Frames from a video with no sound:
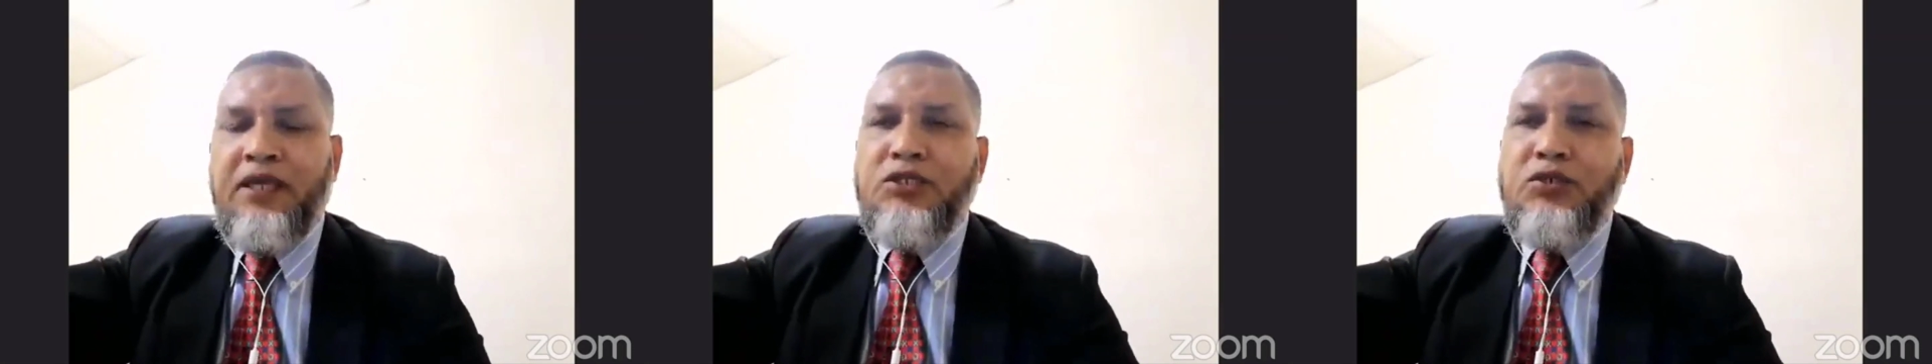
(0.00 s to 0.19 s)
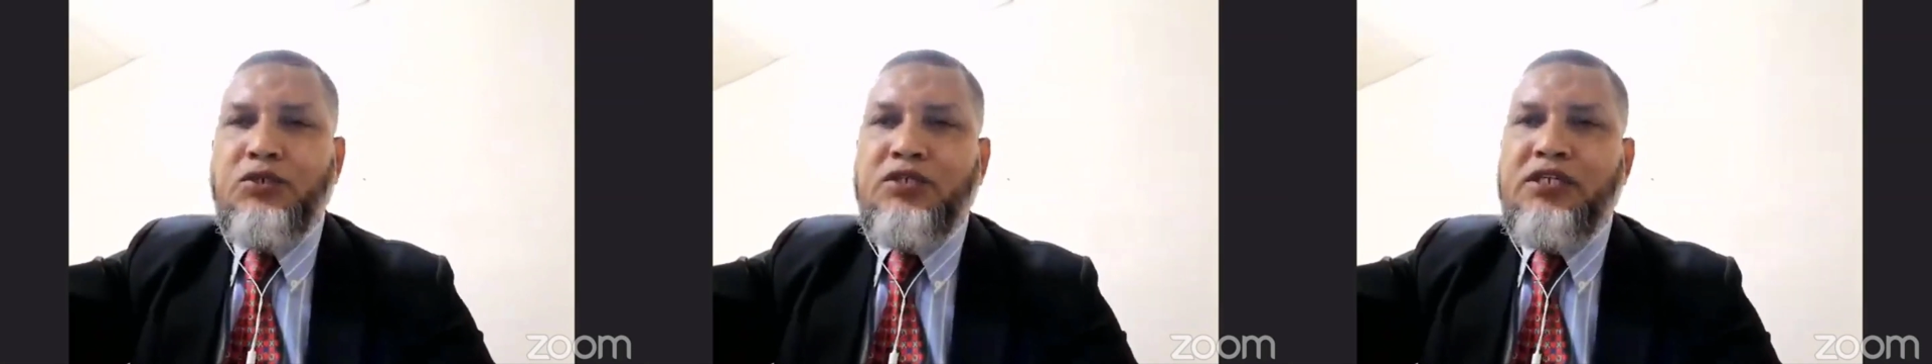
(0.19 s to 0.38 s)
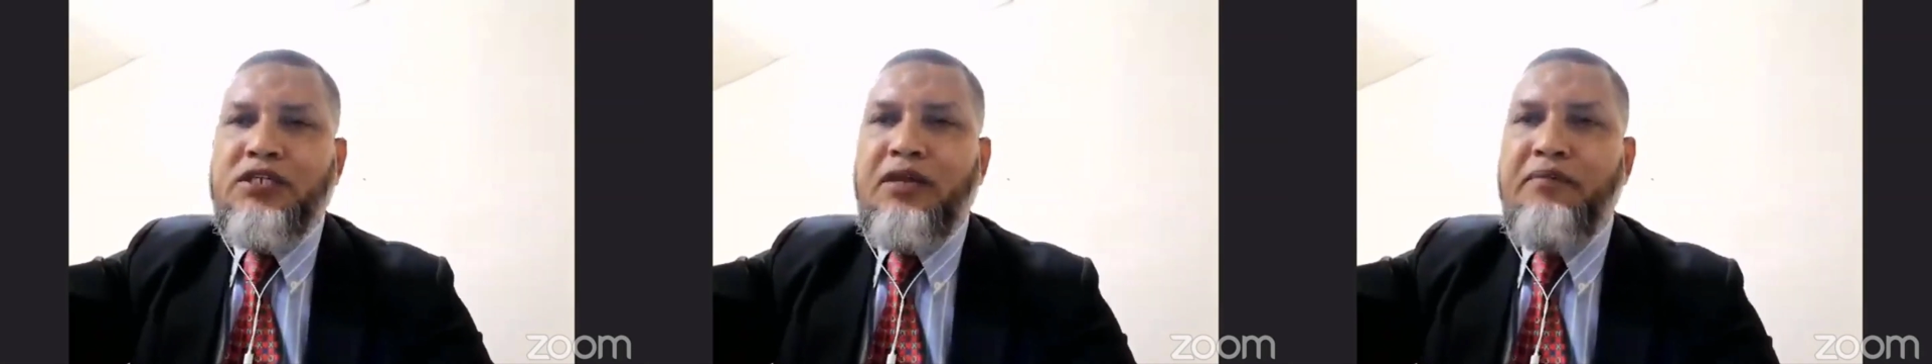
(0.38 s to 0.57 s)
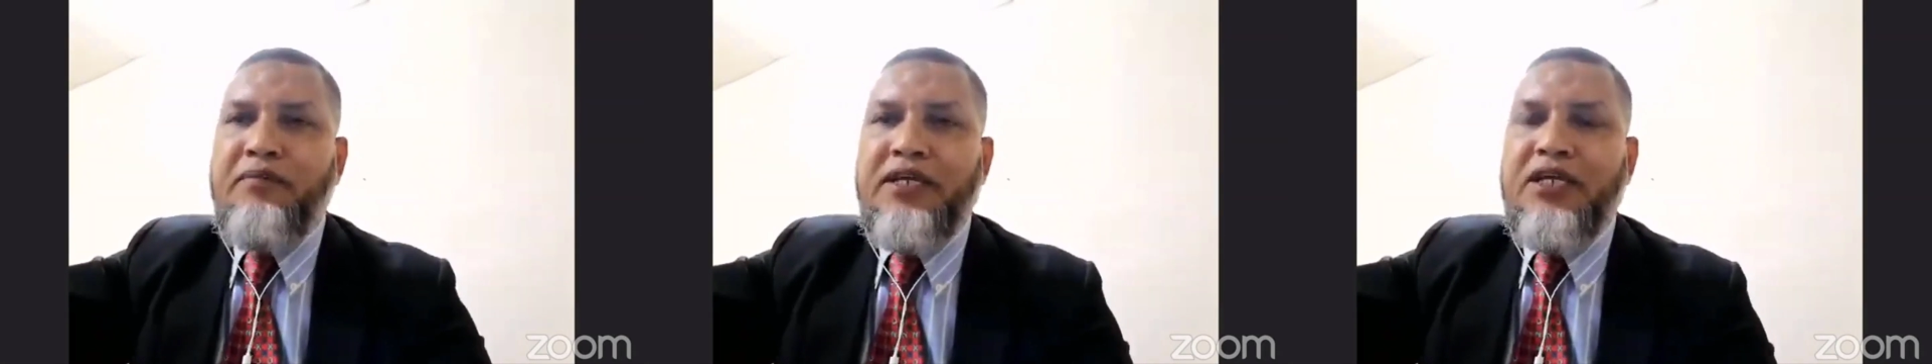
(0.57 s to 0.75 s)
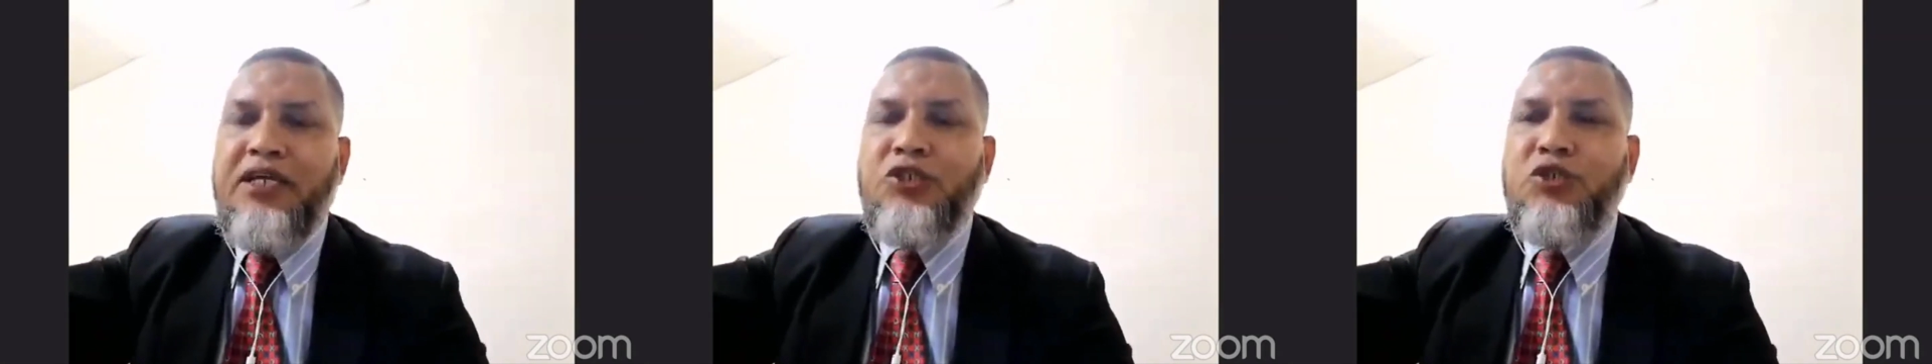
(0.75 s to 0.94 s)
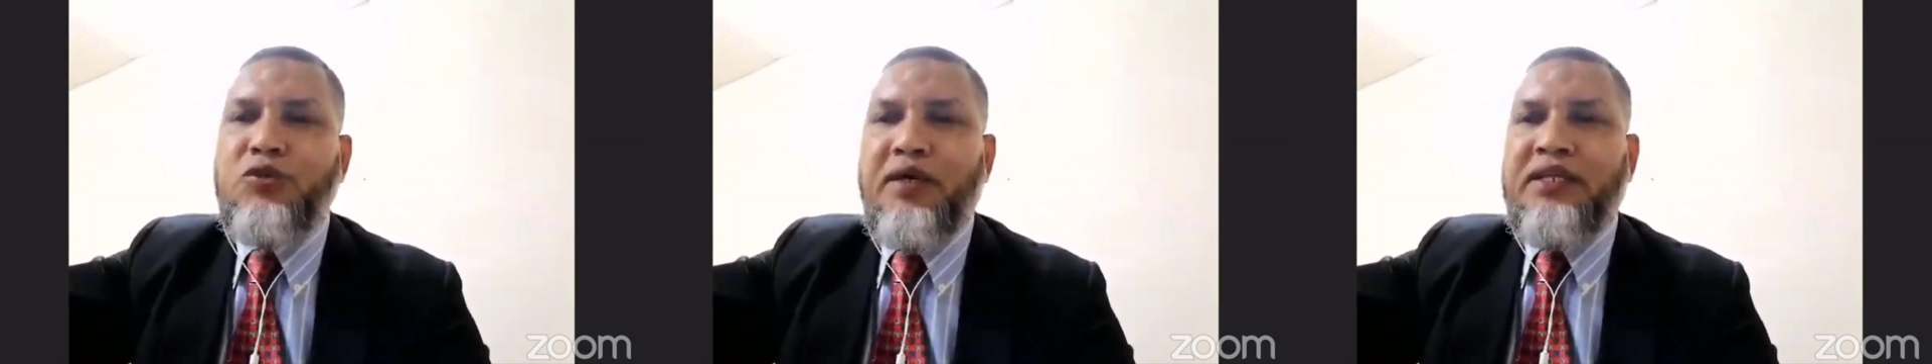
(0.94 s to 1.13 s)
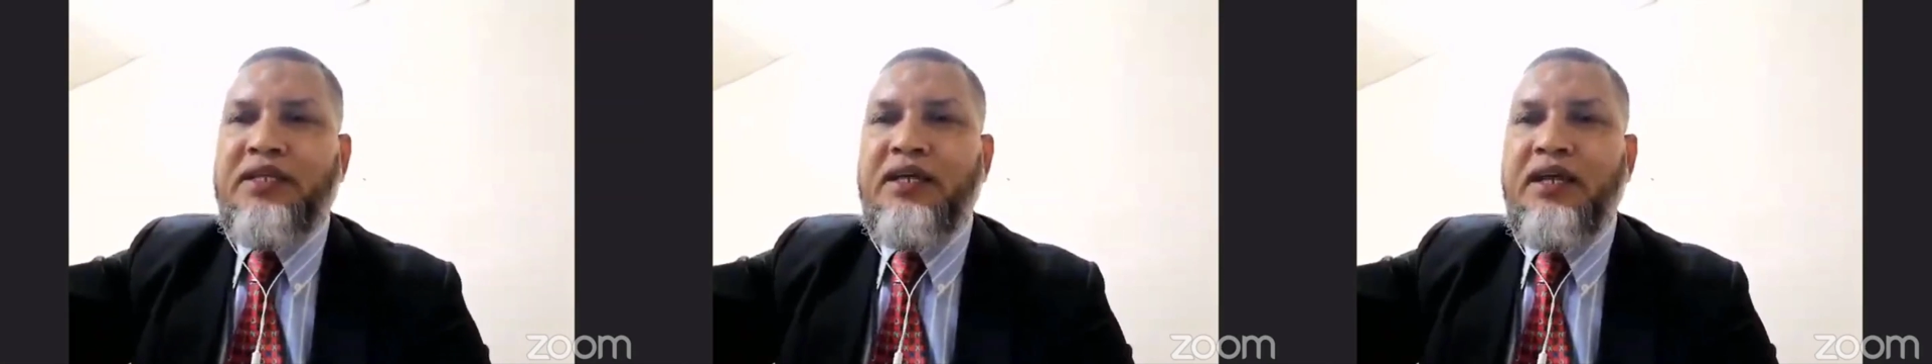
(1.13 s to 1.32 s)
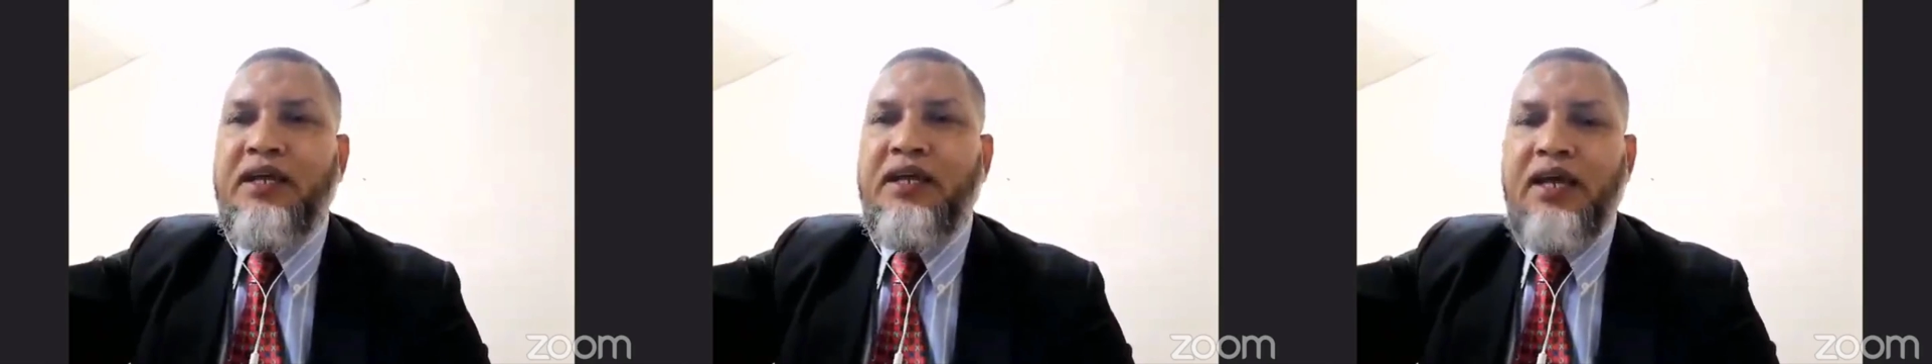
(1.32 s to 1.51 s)
সোশ্যাল মিডিয়ার সুবাদে
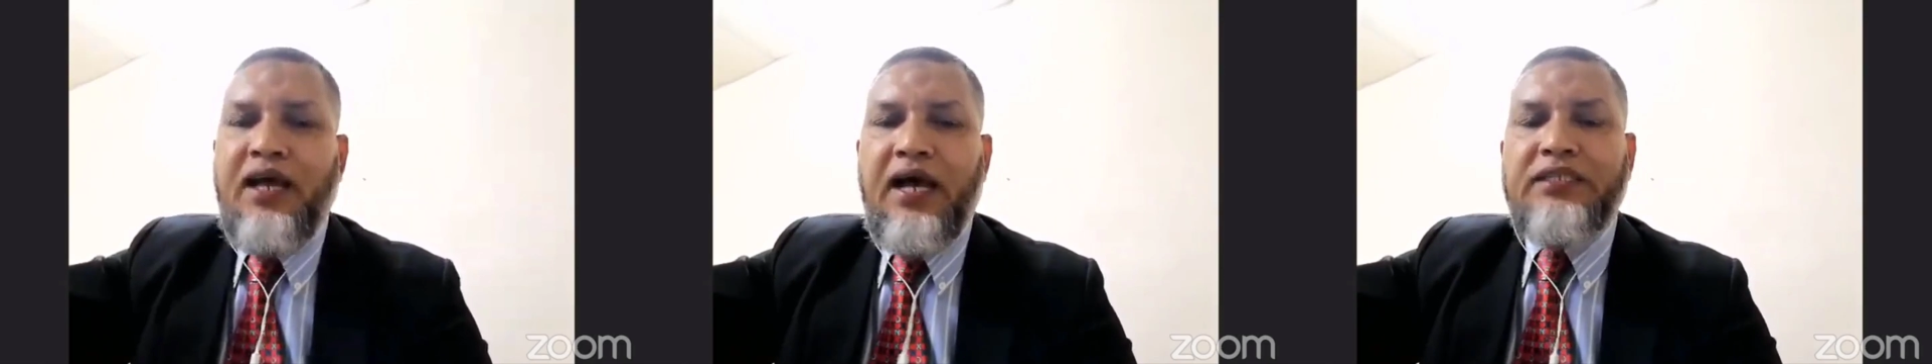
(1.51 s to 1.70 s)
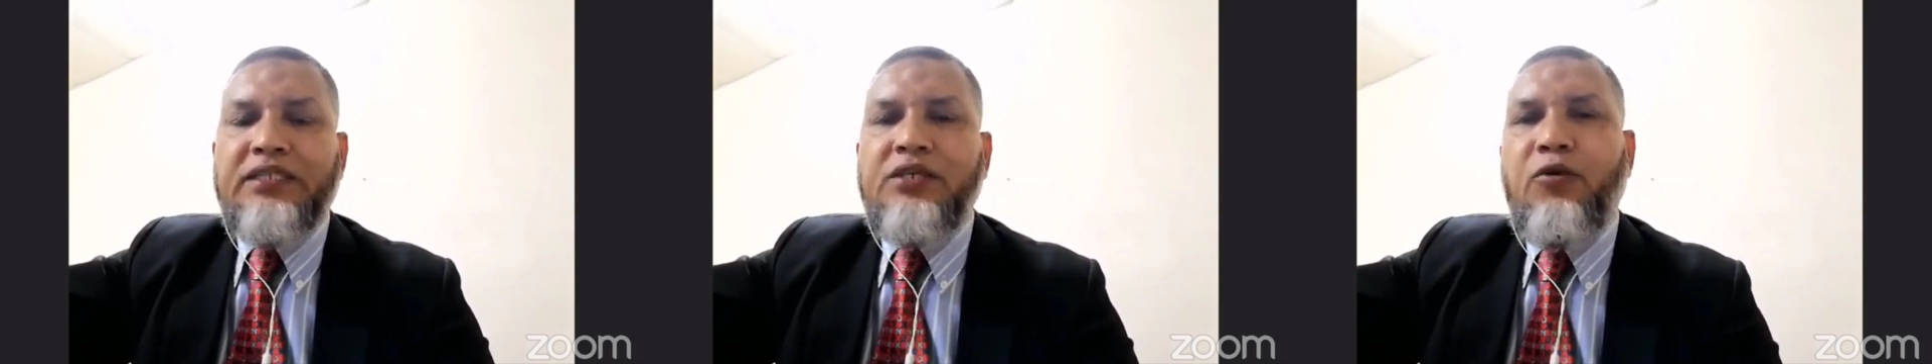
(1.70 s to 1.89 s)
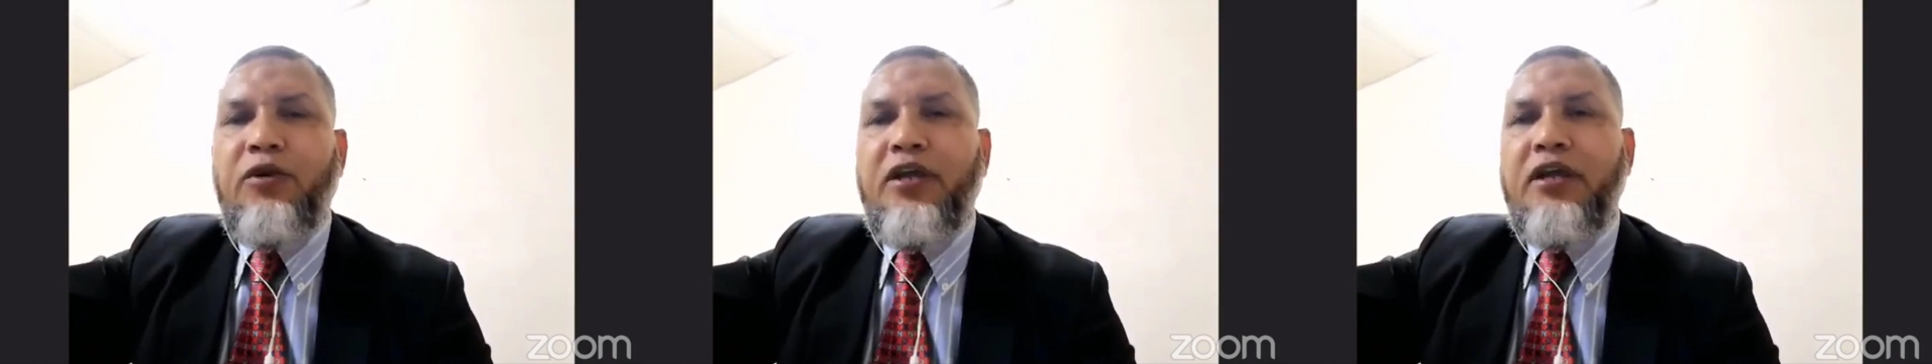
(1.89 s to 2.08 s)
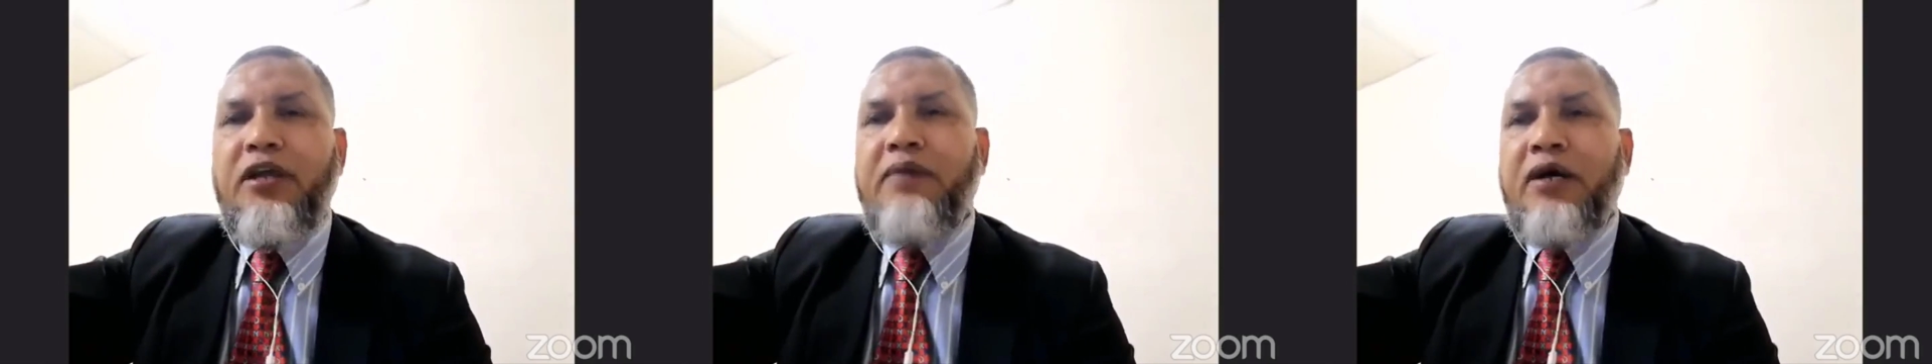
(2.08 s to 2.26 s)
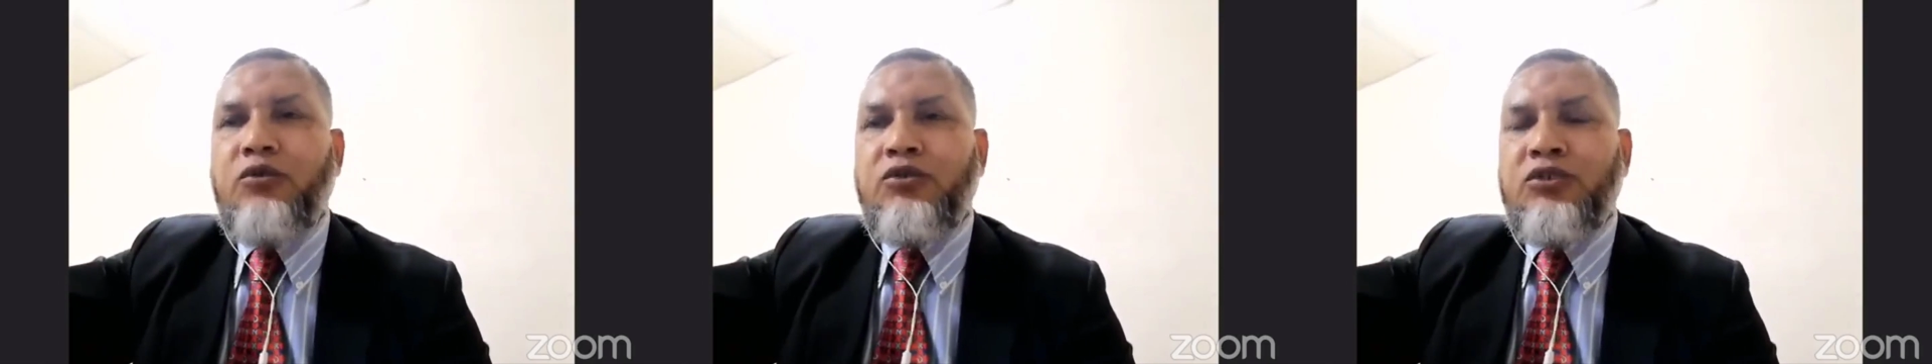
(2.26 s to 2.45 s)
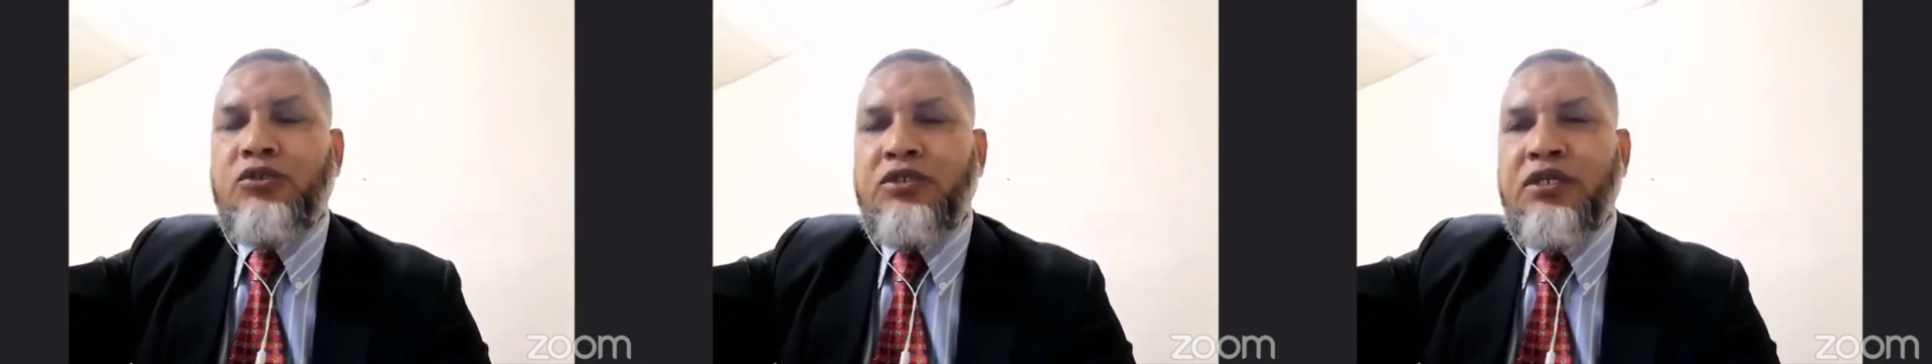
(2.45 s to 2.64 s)
আজকে অনেক মানুষ